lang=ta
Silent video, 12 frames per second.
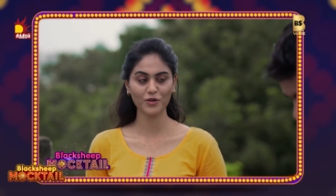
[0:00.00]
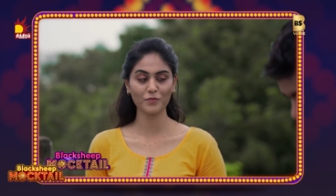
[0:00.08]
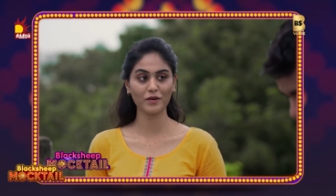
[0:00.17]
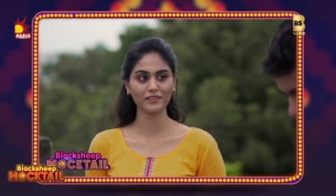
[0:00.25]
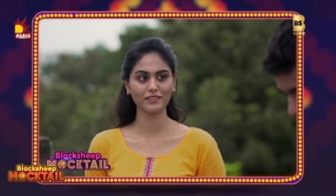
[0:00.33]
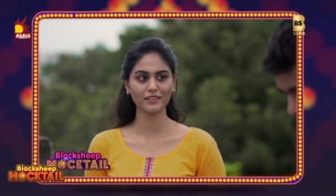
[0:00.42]

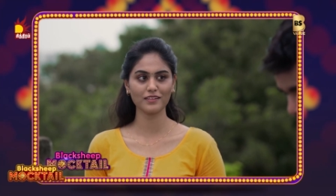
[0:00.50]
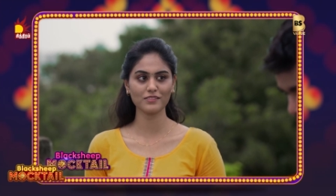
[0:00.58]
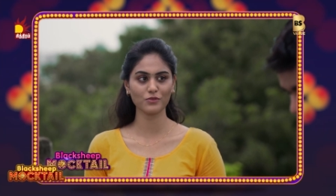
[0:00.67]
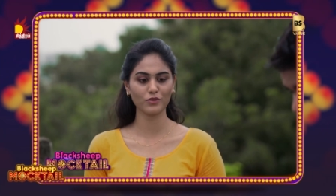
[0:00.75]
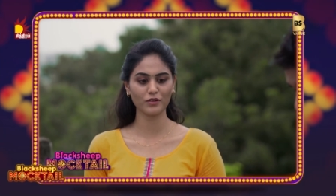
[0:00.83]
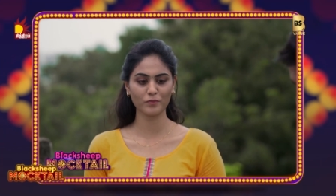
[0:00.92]
நான் உன்னை
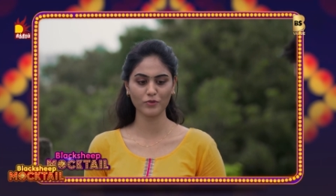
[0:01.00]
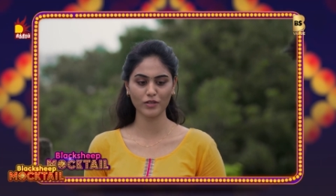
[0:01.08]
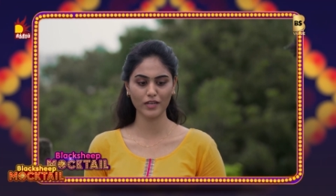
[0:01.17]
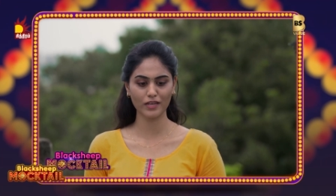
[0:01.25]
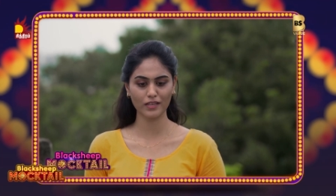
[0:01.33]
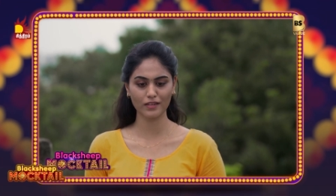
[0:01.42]
பார்த்துக்கிறேன்னு சொல்ற
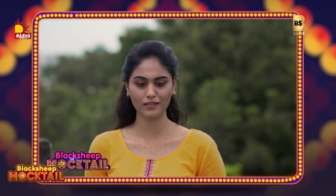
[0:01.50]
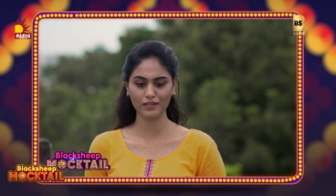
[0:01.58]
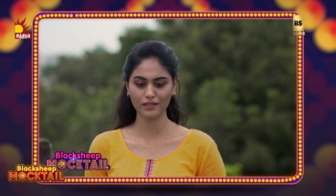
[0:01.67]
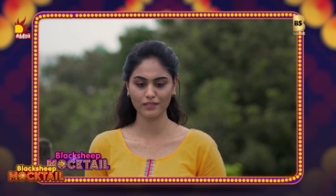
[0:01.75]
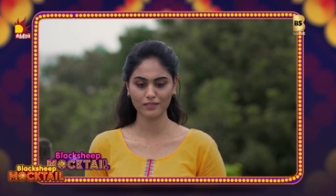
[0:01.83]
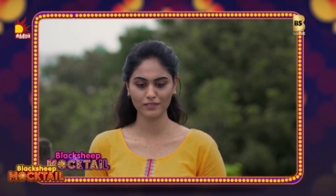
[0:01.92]
பொண்ணு
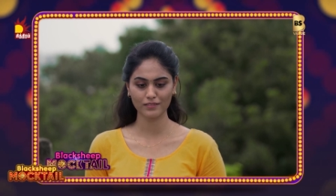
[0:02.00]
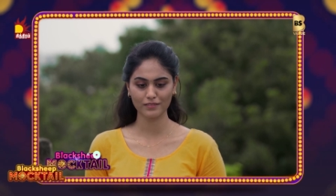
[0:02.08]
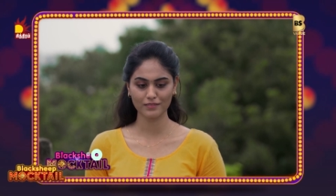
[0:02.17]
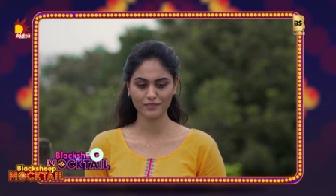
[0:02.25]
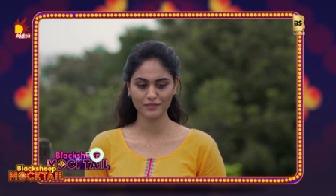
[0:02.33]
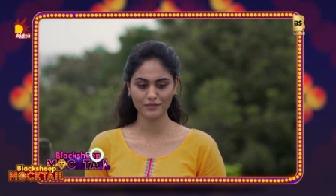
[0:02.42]
கிடைக்கிறதெல்லாம்
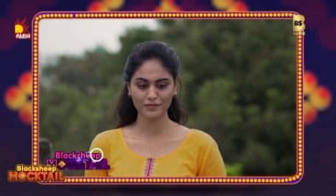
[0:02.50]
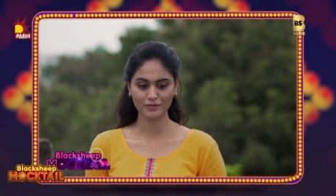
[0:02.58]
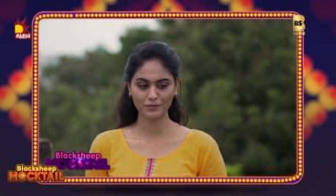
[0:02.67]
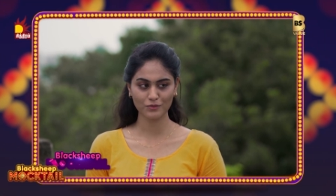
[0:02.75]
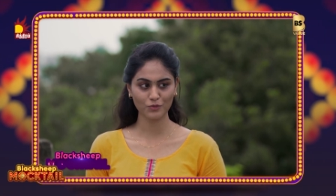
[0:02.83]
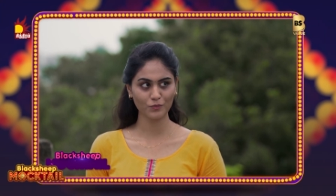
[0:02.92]

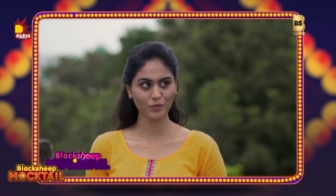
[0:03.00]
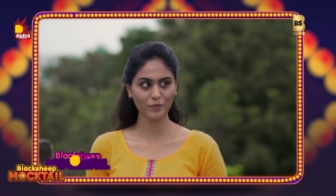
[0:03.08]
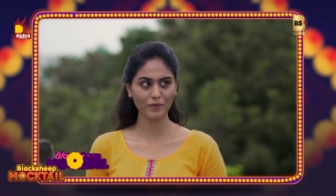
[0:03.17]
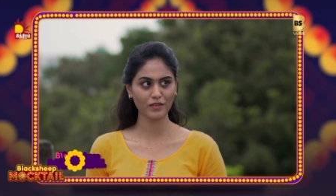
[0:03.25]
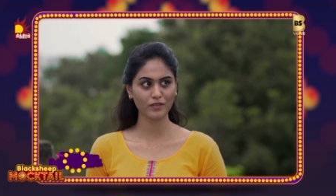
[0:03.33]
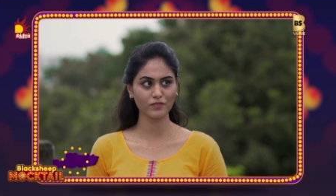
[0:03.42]
ரொம்ப
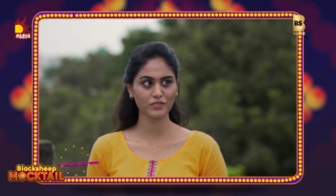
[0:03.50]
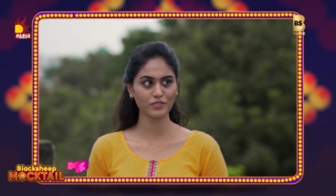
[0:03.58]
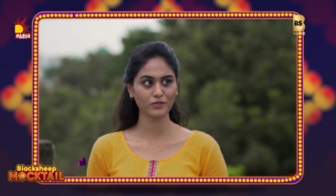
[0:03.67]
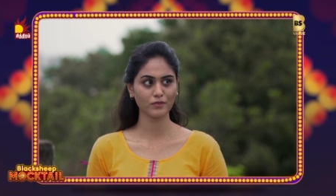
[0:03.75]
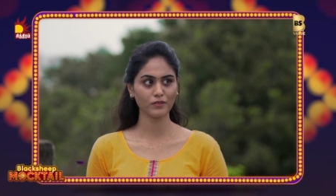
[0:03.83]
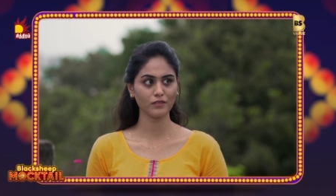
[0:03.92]
பெரிய
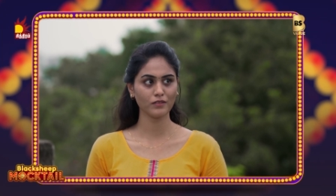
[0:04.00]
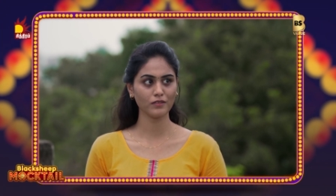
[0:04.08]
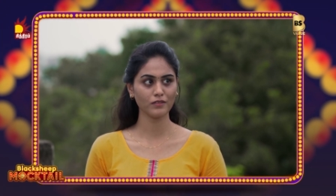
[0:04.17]
விஷயம்